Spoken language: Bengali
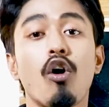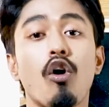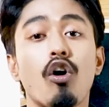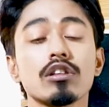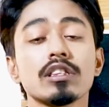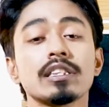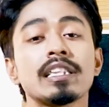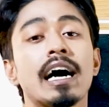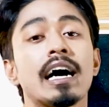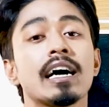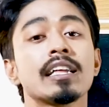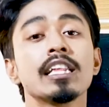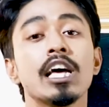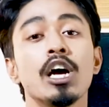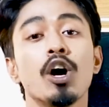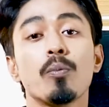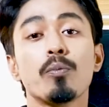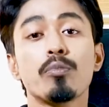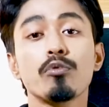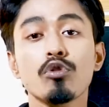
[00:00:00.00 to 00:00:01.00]
অর্থাৎ
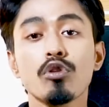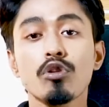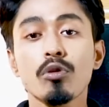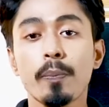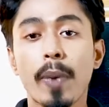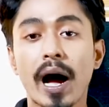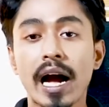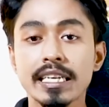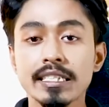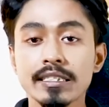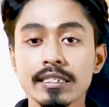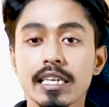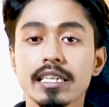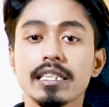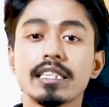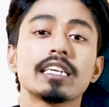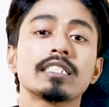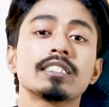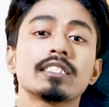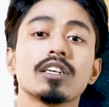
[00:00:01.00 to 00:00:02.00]
পুরো পাকিস্তান
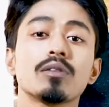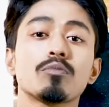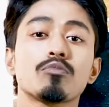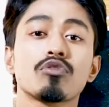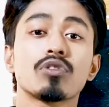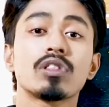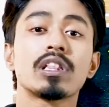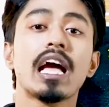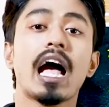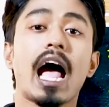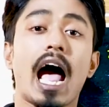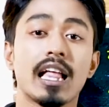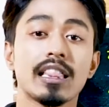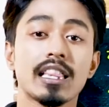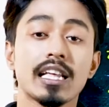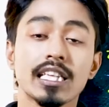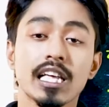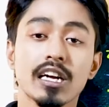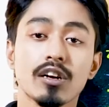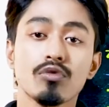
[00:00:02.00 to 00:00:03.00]
দেশটির মধ্যে
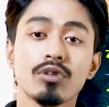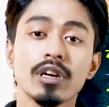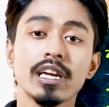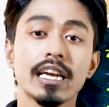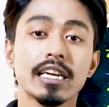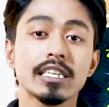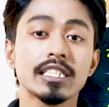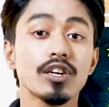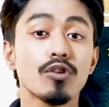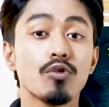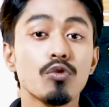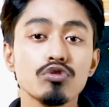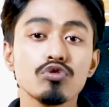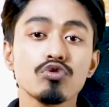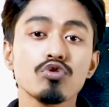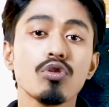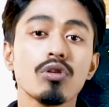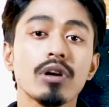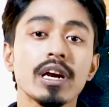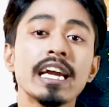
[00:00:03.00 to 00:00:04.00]
আলাদা করে একটি
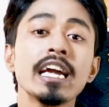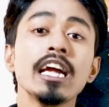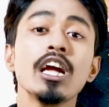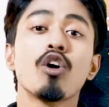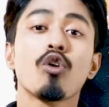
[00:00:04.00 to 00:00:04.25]
গোত্রকে